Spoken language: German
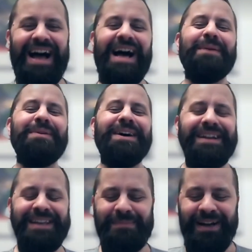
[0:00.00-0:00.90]
Aber
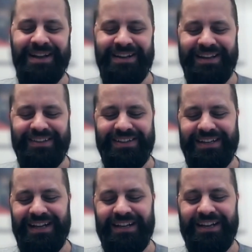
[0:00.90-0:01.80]
ich habe einen
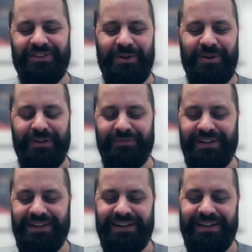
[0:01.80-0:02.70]
Leser, an der Stelle nochmal
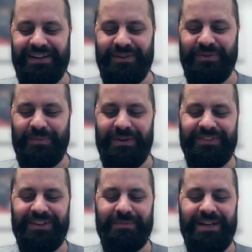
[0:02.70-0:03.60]
vielen Dank an den Thomas,
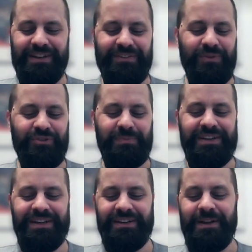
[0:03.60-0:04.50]
der mir das
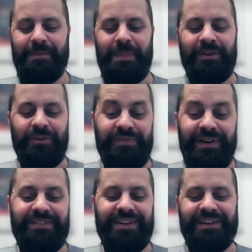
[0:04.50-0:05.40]
zugespielt hat. Und
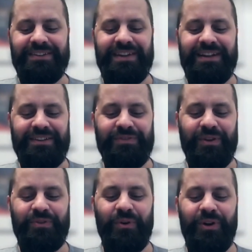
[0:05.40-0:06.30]
zwar sehr interessant ist
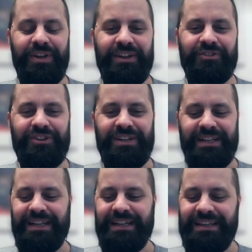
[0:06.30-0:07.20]
von DoorDash
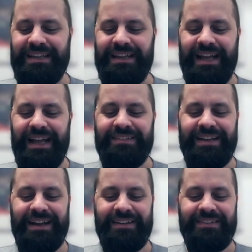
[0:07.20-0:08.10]
die
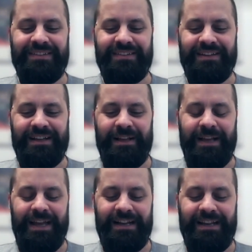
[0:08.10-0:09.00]

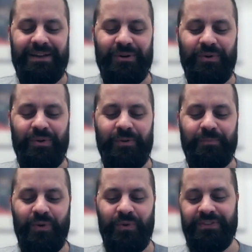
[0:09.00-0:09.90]
S1-Erklärung äh,
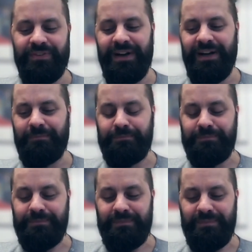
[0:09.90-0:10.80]
und zwar
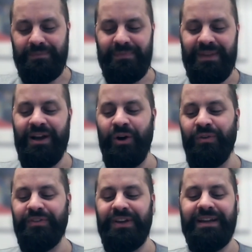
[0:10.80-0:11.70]
auf
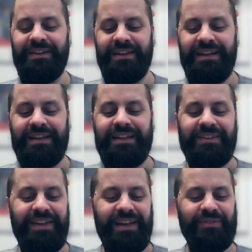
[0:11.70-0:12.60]
Seite
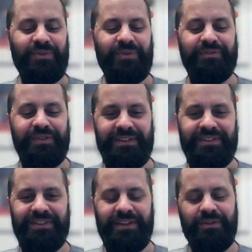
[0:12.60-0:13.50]

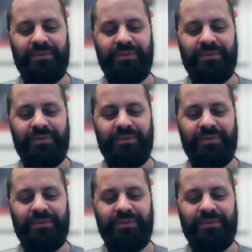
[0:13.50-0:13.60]
46.